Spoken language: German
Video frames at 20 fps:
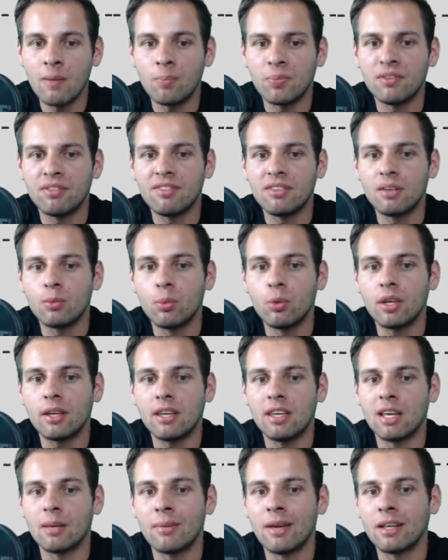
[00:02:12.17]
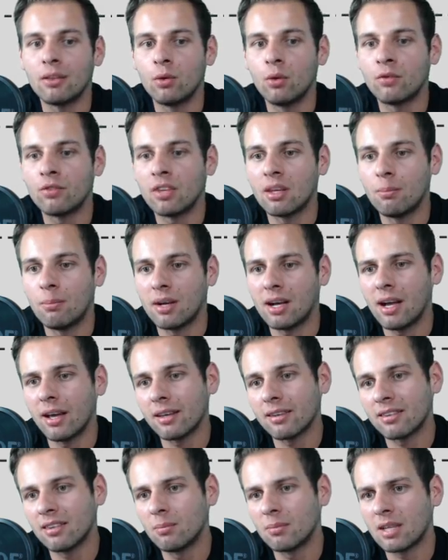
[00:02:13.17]
Die 50-Week EMA dürfte im
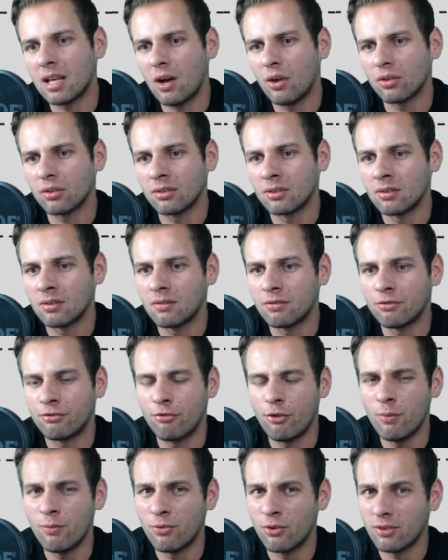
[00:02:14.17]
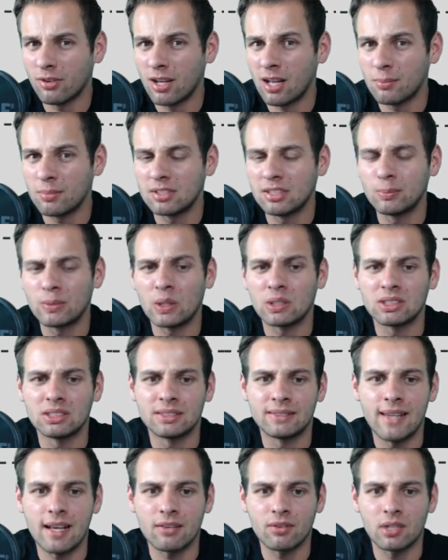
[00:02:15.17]
Bereich 7500 bis
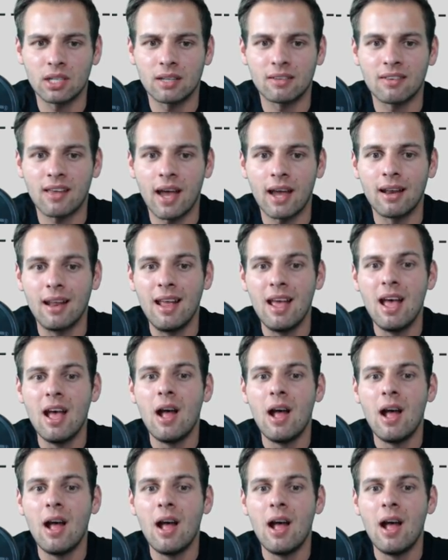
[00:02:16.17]
7600 sein.